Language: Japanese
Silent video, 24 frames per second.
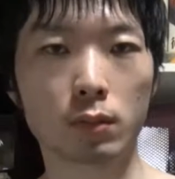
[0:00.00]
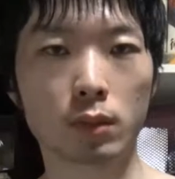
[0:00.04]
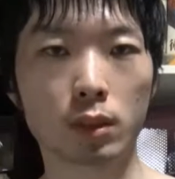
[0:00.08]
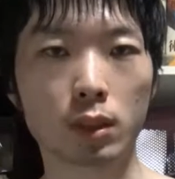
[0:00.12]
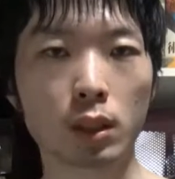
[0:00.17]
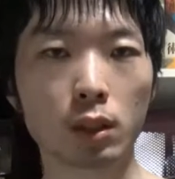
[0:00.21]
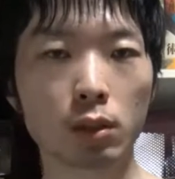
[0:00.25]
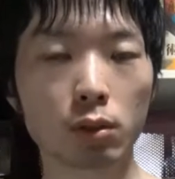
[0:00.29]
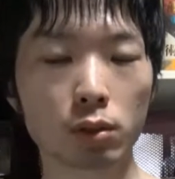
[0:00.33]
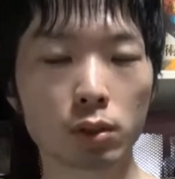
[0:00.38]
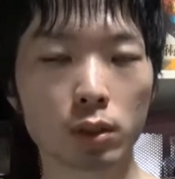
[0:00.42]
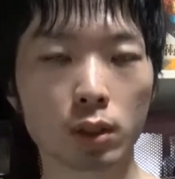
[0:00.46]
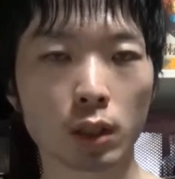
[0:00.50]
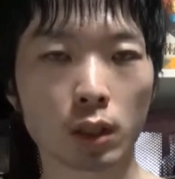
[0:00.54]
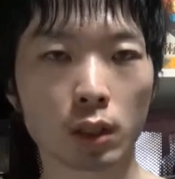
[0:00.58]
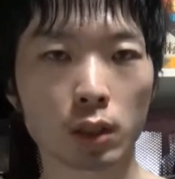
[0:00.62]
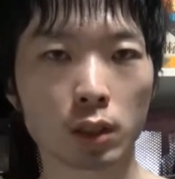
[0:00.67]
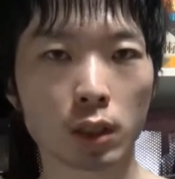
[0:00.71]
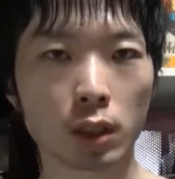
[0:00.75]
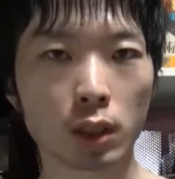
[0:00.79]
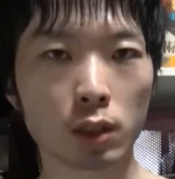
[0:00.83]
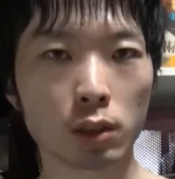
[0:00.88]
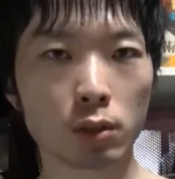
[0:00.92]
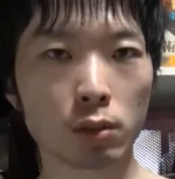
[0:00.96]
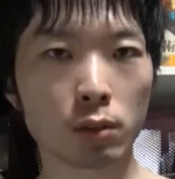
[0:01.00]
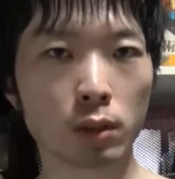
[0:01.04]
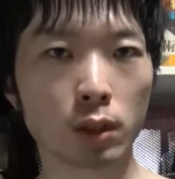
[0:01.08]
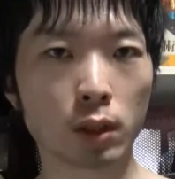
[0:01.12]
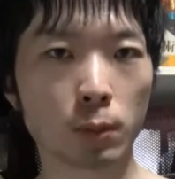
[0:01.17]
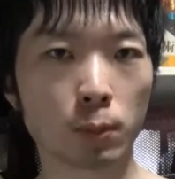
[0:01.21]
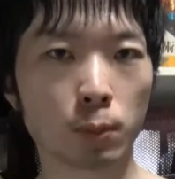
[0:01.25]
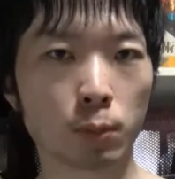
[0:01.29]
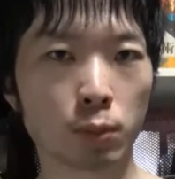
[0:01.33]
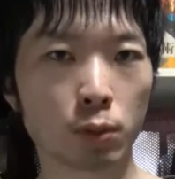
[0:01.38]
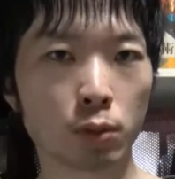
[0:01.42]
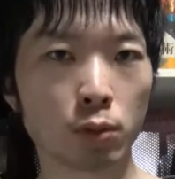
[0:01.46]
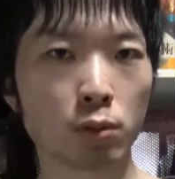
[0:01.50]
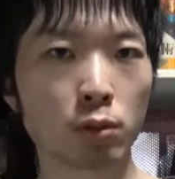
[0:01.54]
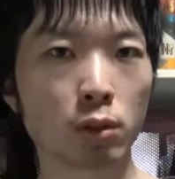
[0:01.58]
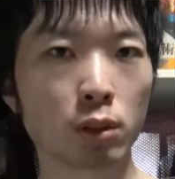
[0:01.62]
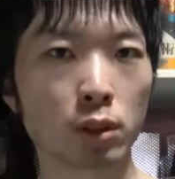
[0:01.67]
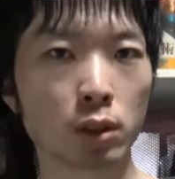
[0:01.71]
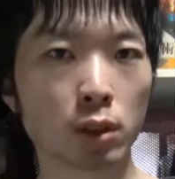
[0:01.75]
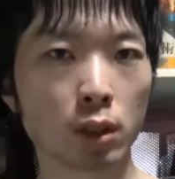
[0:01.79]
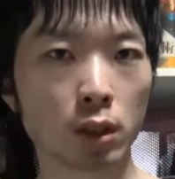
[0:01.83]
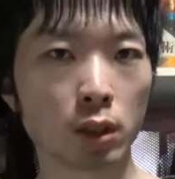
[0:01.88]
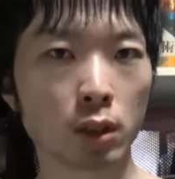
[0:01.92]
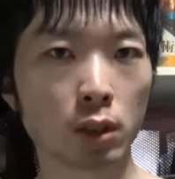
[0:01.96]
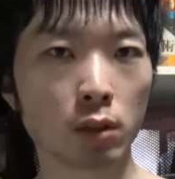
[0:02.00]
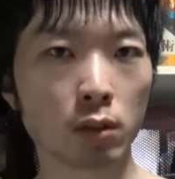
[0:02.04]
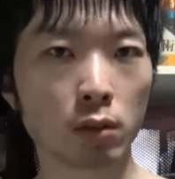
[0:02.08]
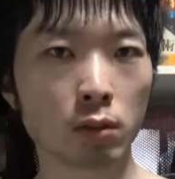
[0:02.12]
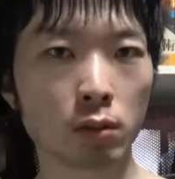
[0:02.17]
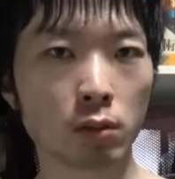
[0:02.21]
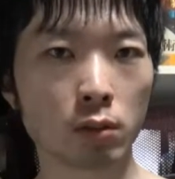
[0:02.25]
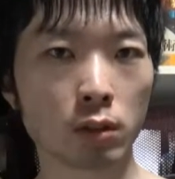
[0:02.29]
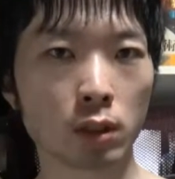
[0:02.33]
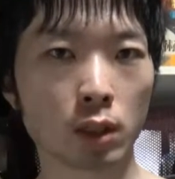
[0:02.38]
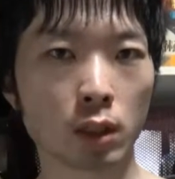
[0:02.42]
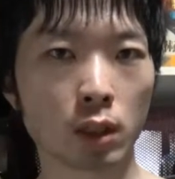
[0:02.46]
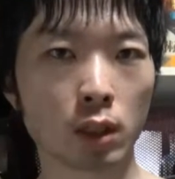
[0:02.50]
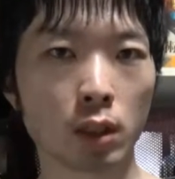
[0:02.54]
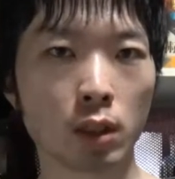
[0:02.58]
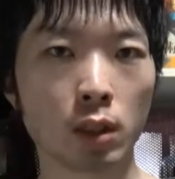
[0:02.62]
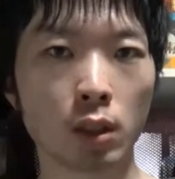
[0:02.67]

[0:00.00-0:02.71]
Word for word: だとしたら最初から分化されてるような